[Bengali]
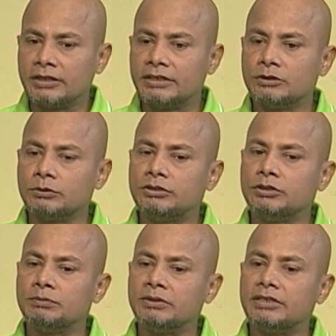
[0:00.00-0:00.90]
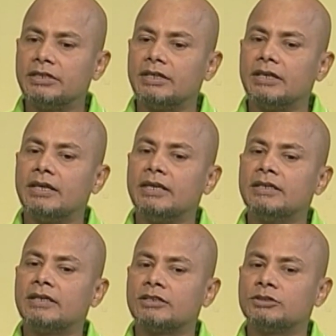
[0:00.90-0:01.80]
কিন্তু টিওবি
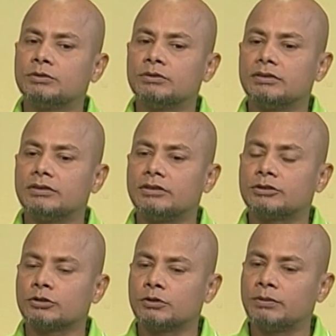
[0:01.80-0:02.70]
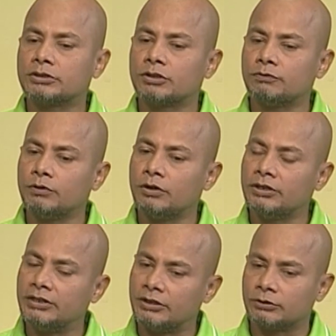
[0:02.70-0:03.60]
এই কাজ শতভাগ সফল
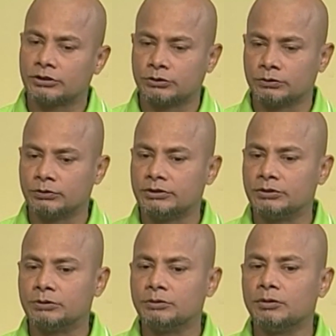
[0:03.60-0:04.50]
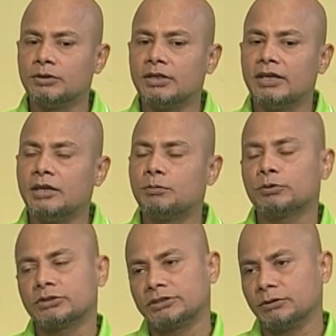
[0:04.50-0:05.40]
হয়নি এই কথা সত্য কিন্তু এর
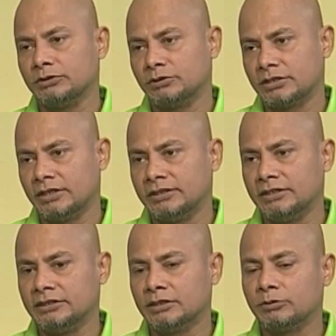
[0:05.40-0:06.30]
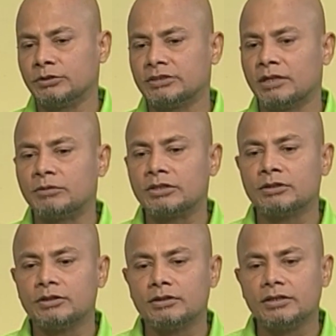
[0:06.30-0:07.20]
প্রচেষ্টাও কিন্তু ছেড়ে দেয়নি যেমন হচ্ছে আমরা
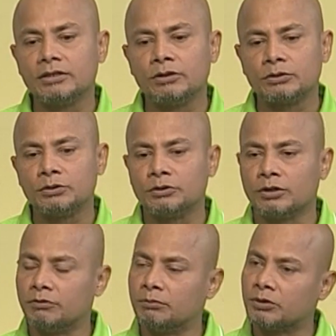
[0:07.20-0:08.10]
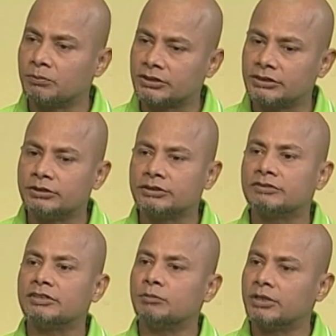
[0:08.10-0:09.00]
গত নভেম্বর মাসেই হচ্ছে
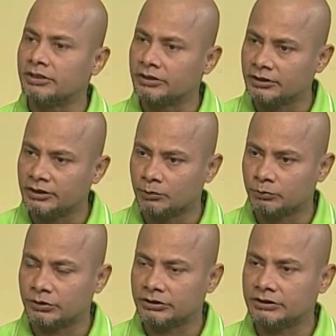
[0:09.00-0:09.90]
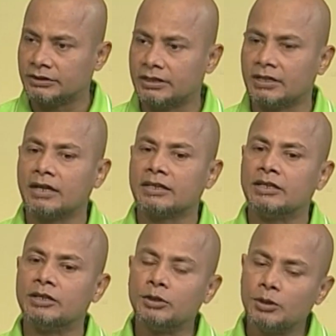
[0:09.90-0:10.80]
সেন্ট মার্টিন ক্লিন আপ করেছি এর
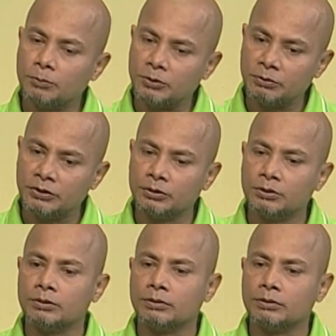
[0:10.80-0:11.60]
আগে বিভিন্ন